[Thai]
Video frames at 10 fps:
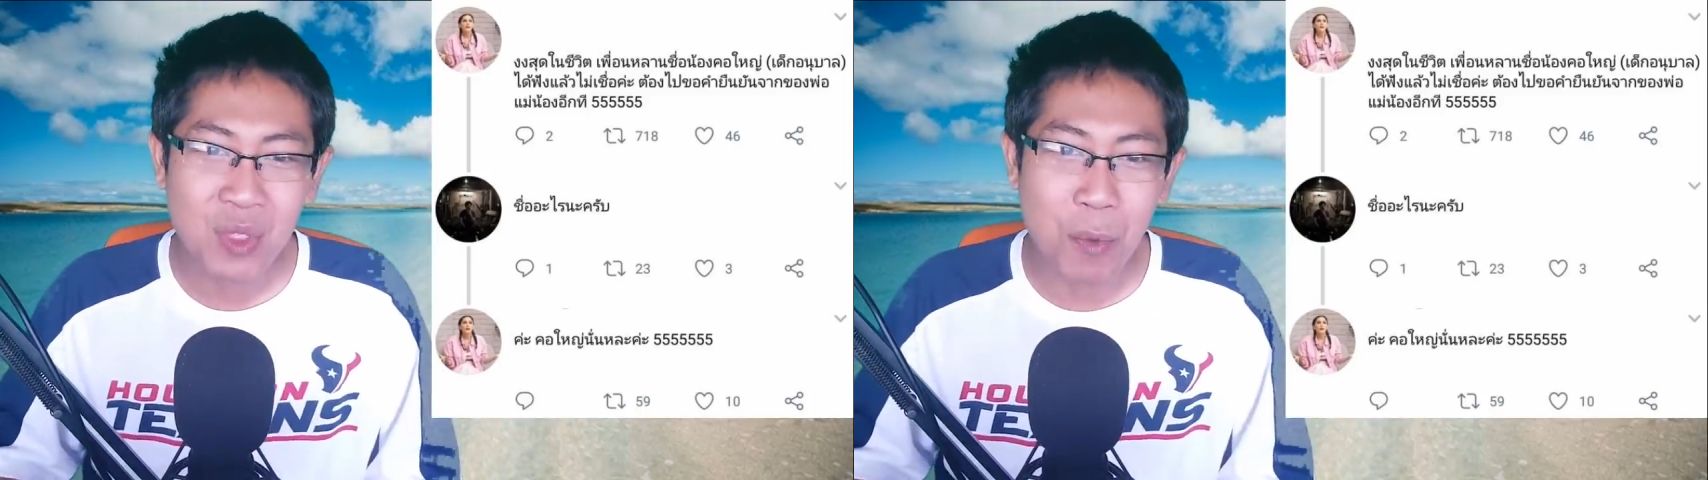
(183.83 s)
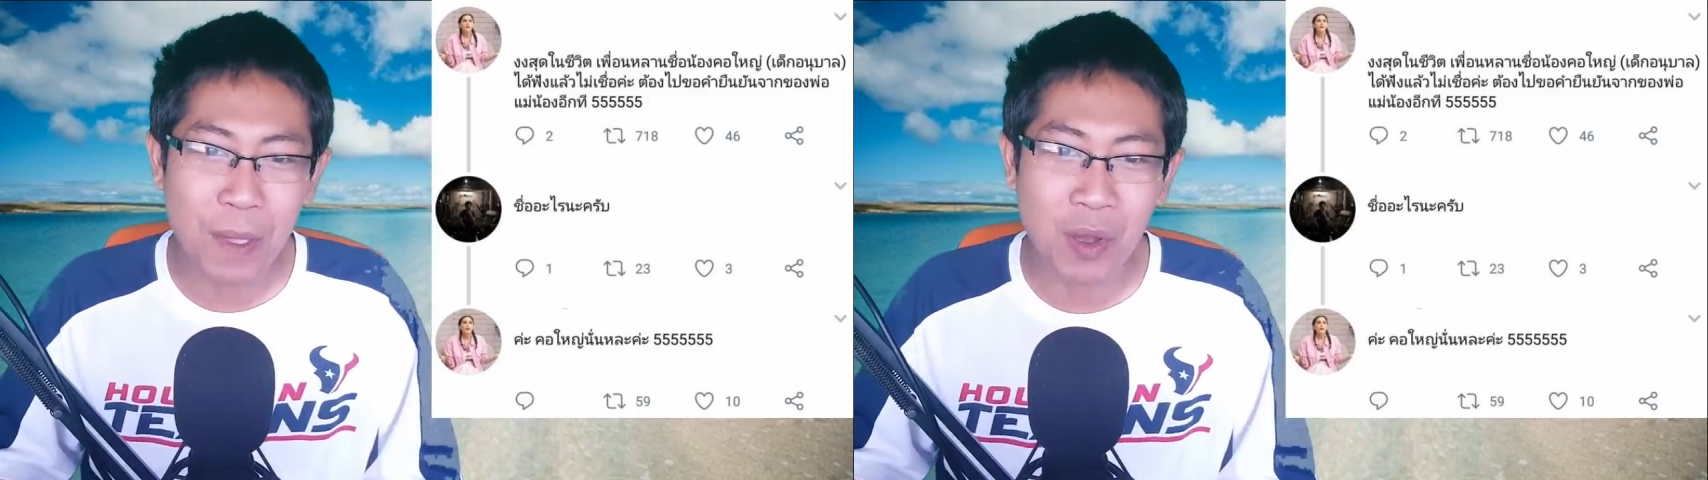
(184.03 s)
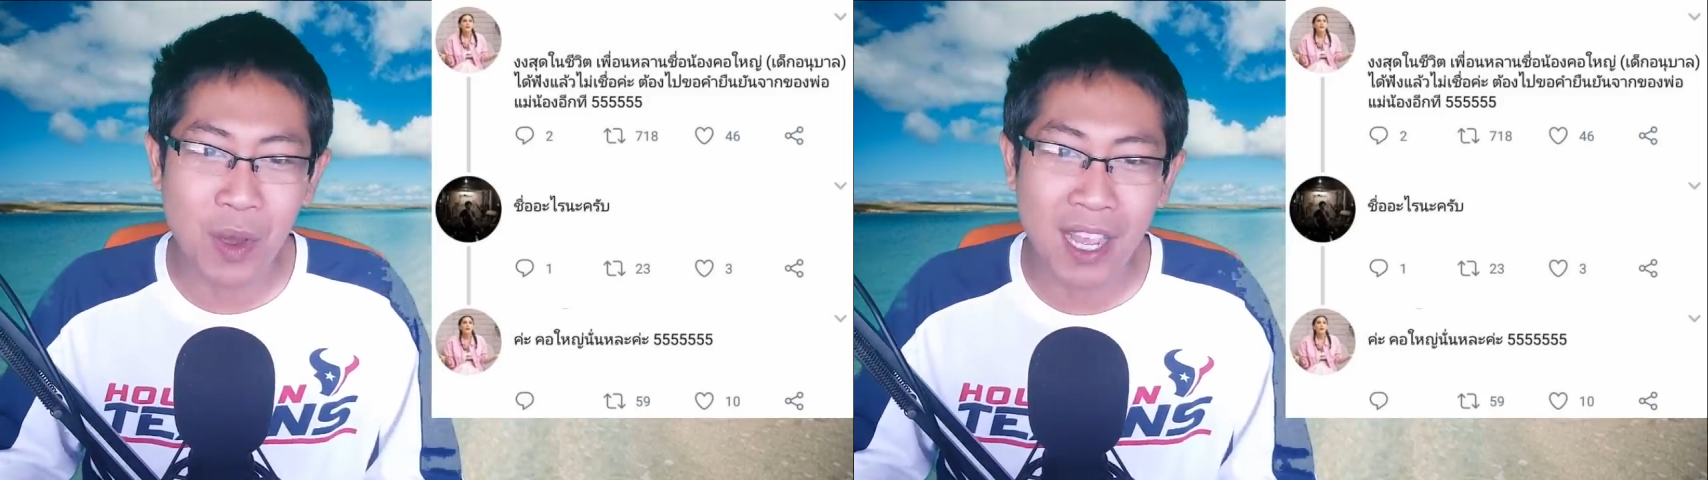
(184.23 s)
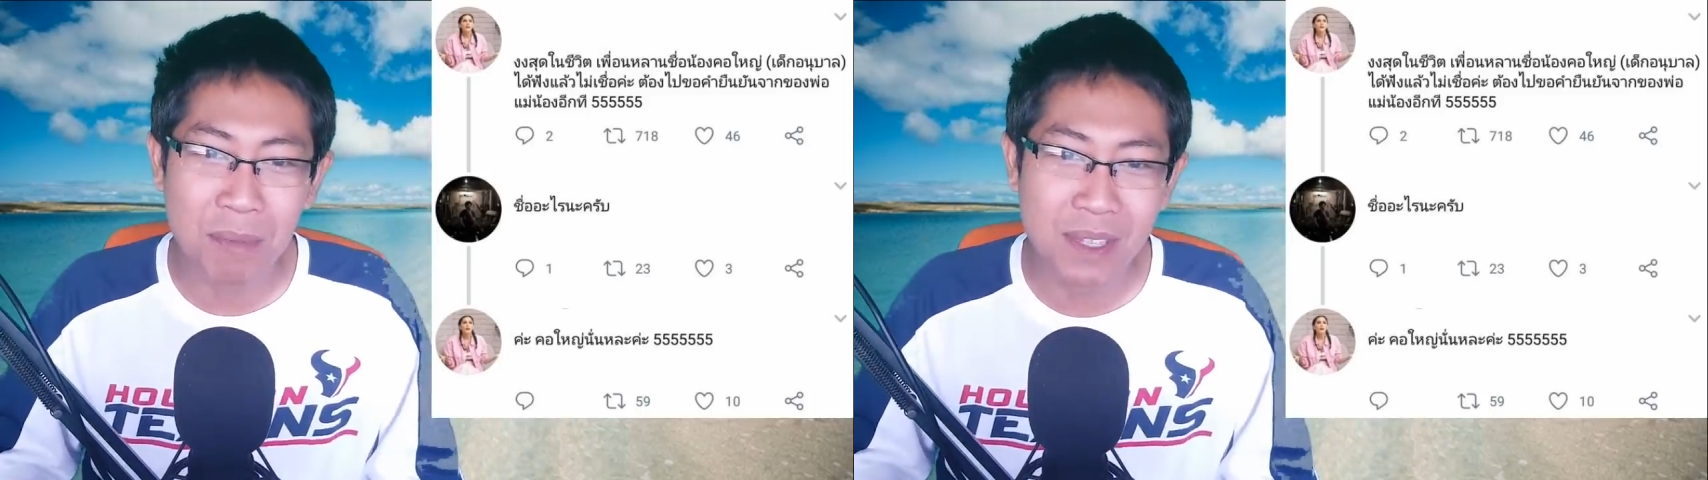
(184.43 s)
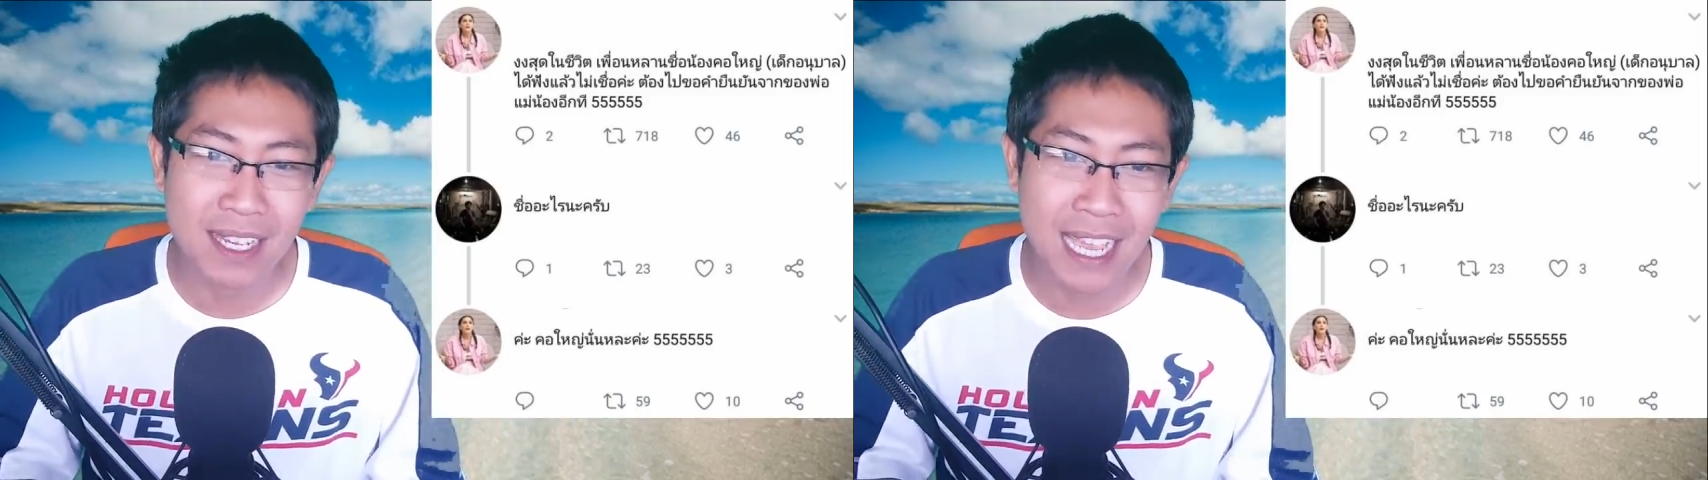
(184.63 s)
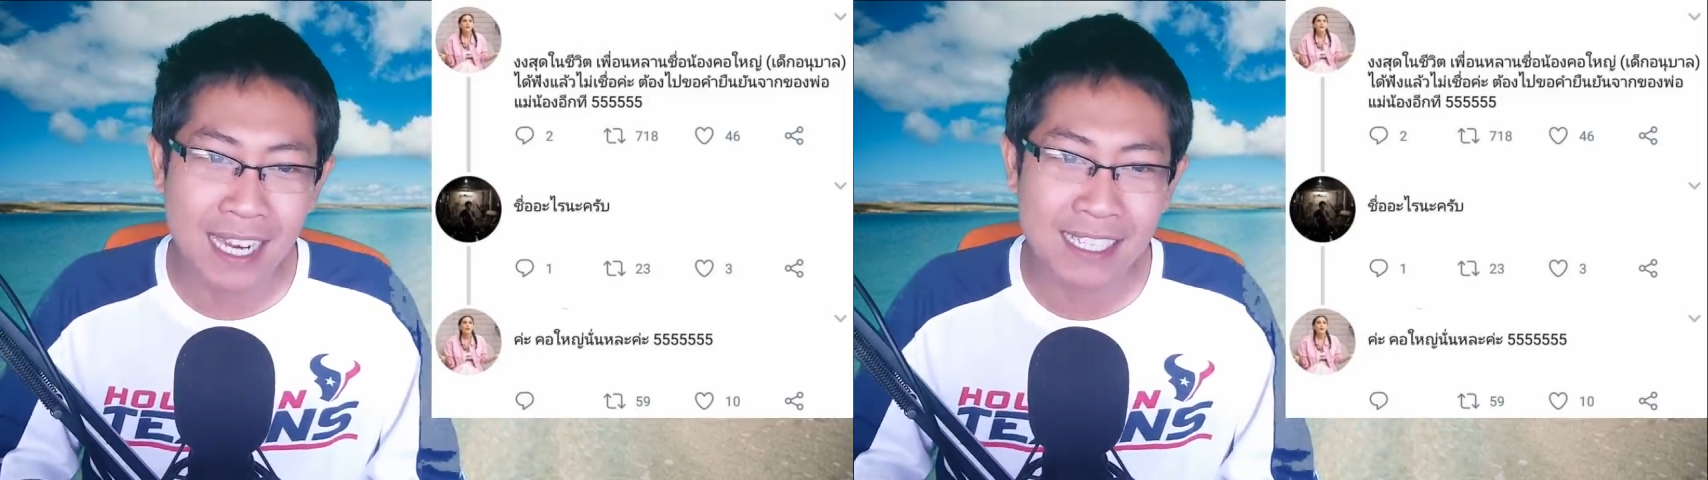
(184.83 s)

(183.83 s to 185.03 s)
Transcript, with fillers: ต้องไปขอคำยืนยัน